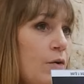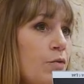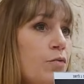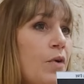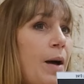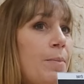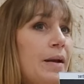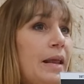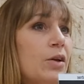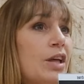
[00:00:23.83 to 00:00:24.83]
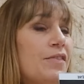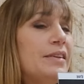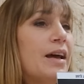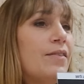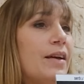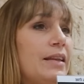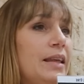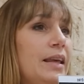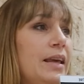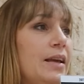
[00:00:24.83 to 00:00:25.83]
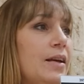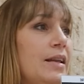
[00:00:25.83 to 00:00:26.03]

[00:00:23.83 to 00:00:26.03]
Vous vous rappelez, on avait travaillé